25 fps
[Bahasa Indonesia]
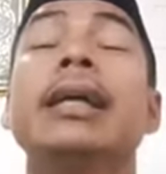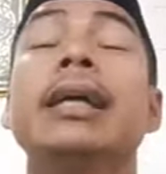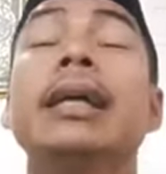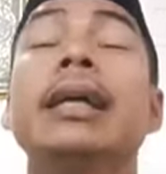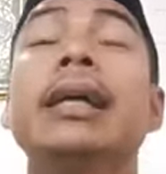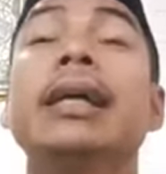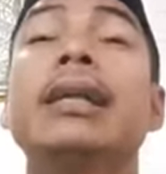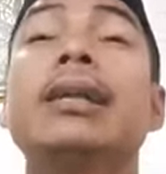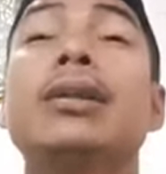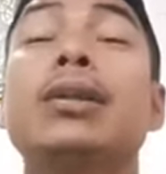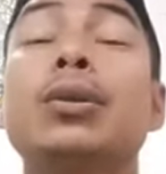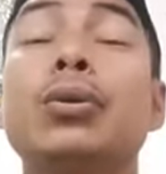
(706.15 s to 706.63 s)

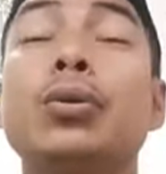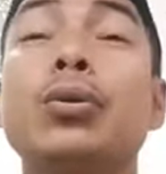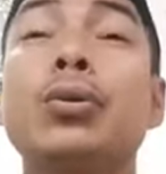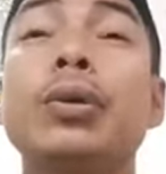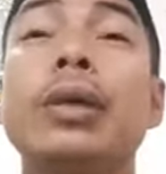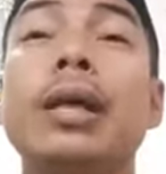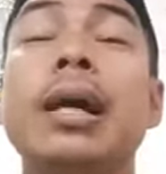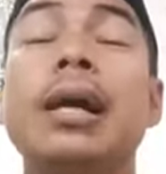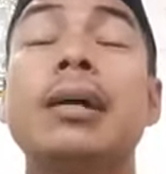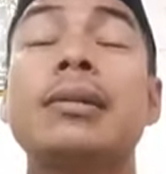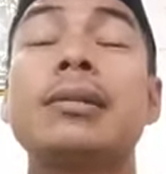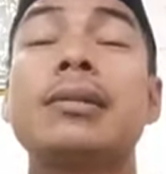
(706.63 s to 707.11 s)
itu
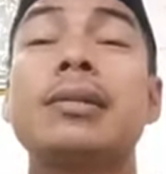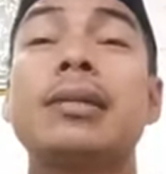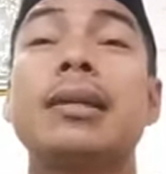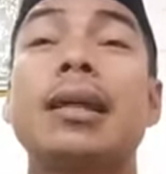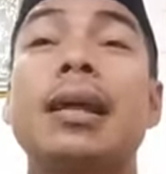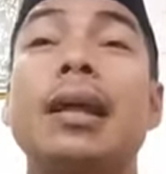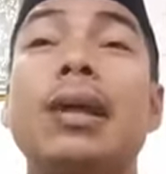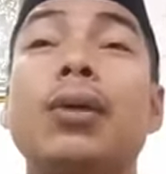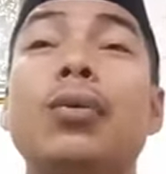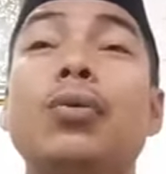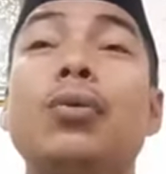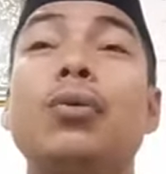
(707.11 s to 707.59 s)
yang
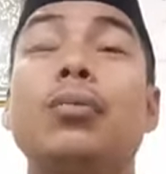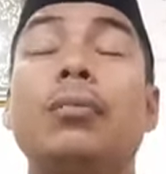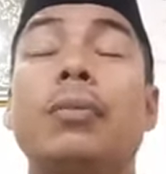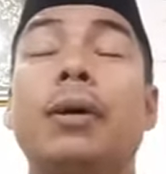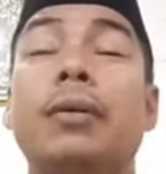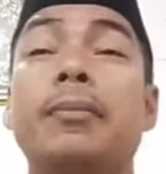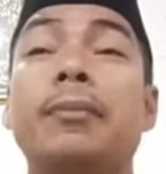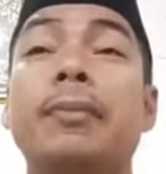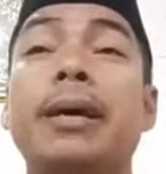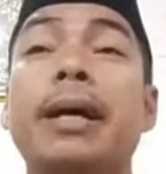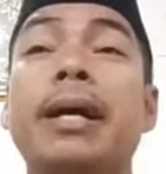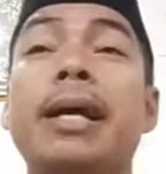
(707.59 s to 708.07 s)
selalu
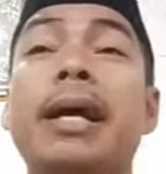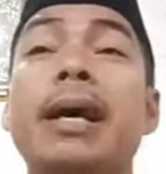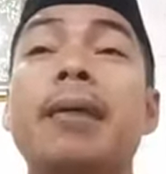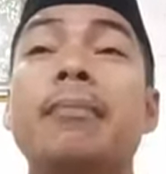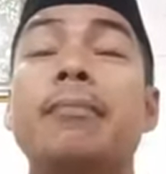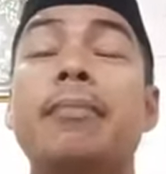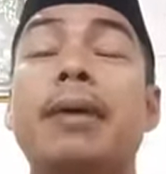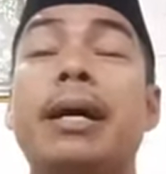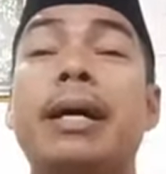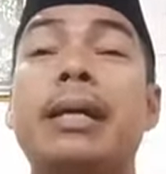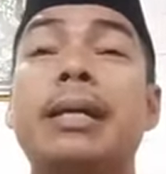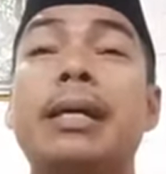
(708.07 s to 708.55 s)

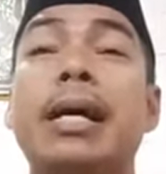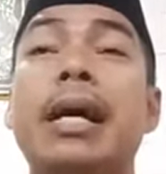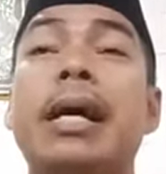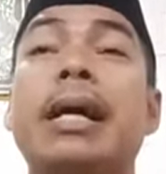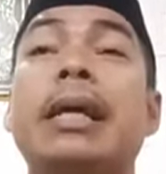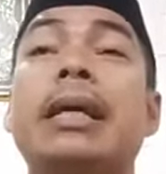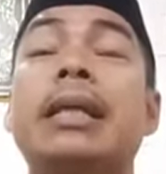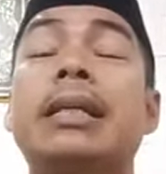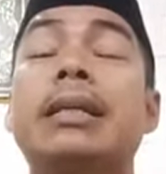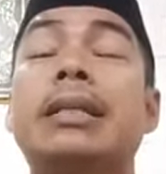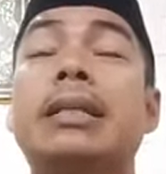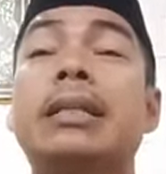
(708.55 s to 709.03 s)

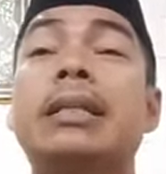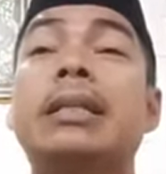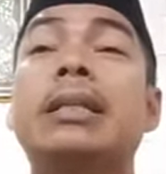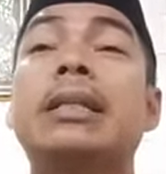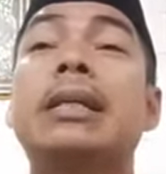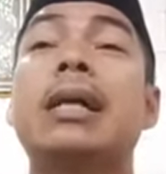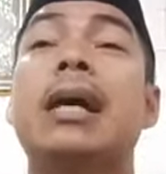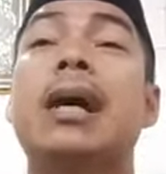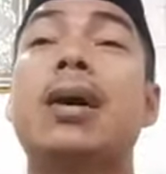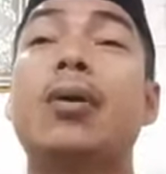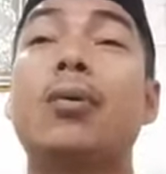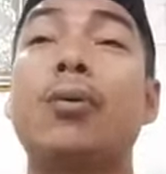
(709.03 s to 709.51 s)
membayang-bayangi
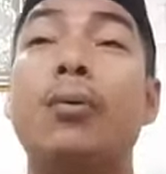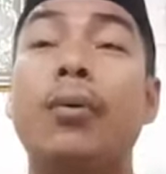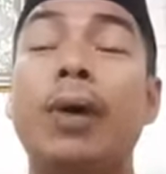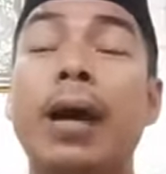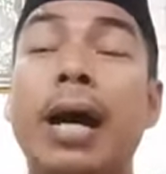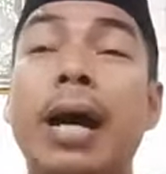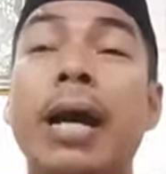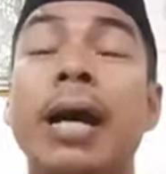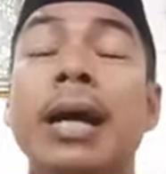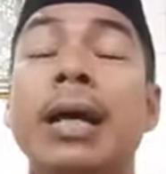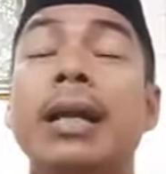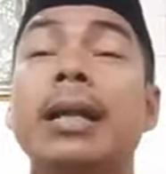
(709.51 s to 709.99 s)
diri
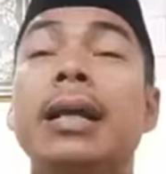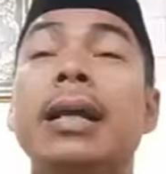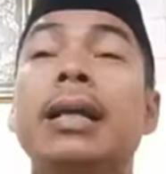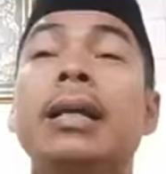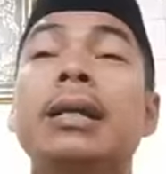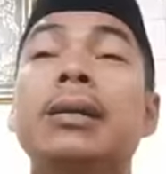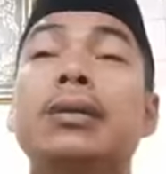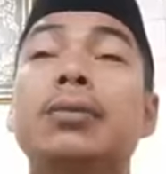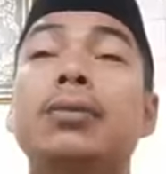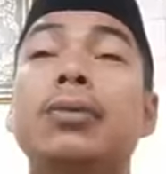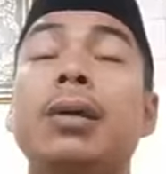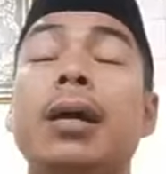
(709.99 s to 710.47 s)
awak dan
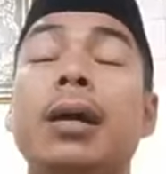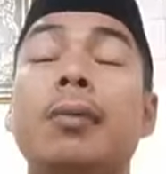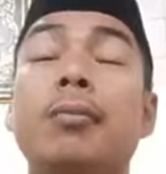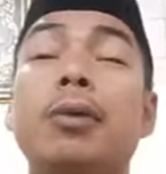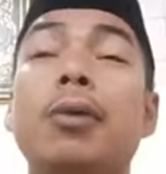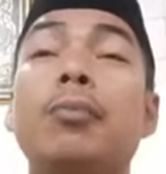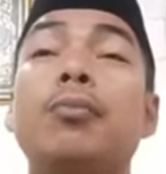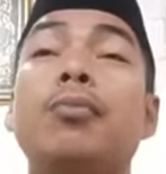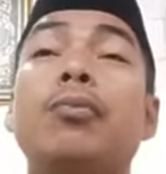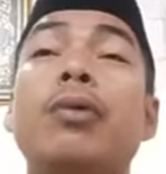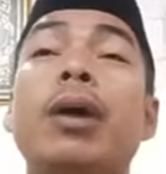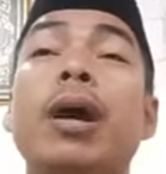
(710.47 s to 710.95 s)
itulah yang
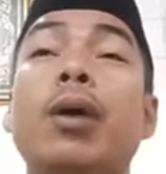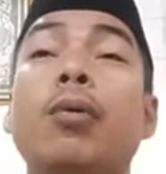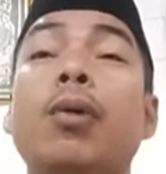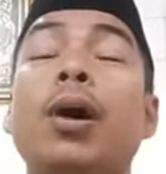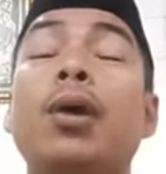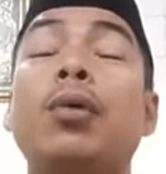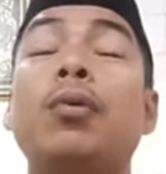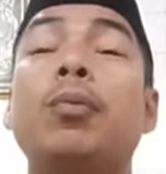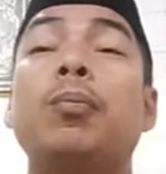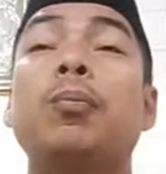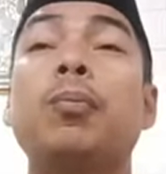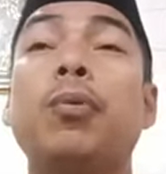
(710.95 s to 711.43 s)
membuat
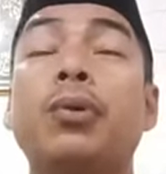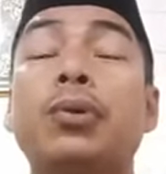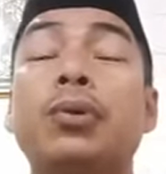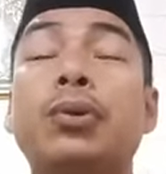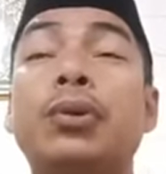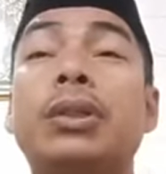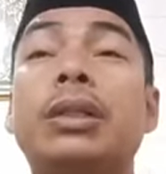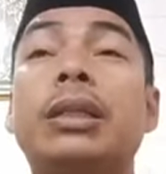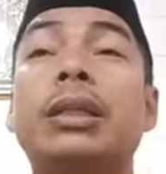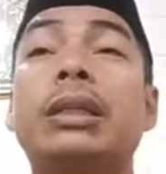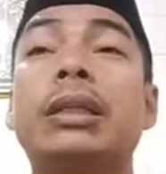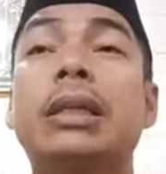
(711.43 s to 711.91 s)
awak lupa
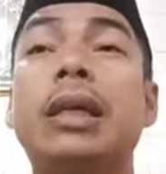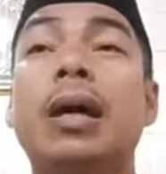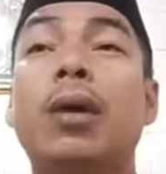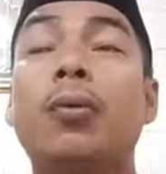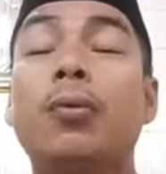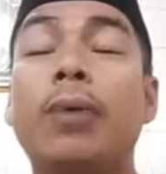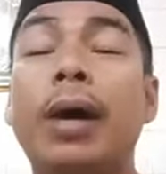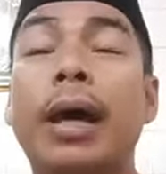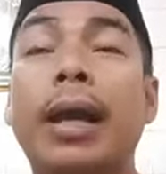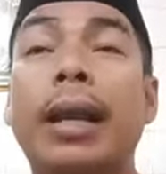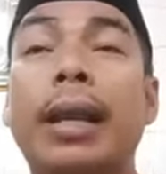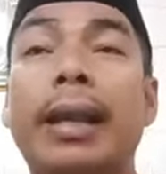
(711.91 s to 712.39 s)
je diri
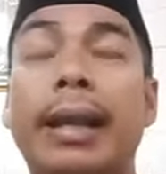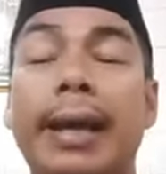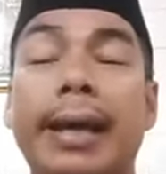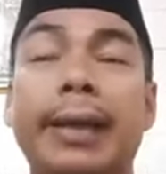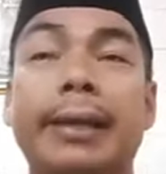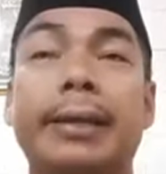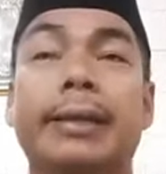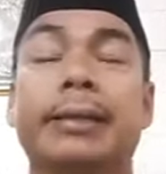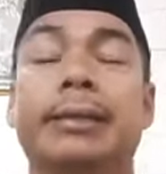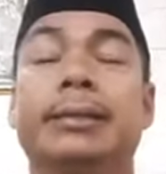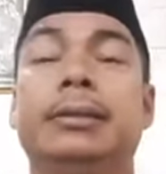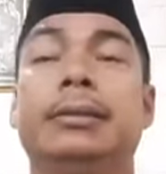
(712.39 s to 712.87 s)
awak
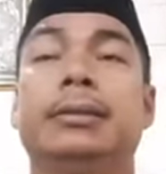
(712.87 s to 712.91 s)
lain.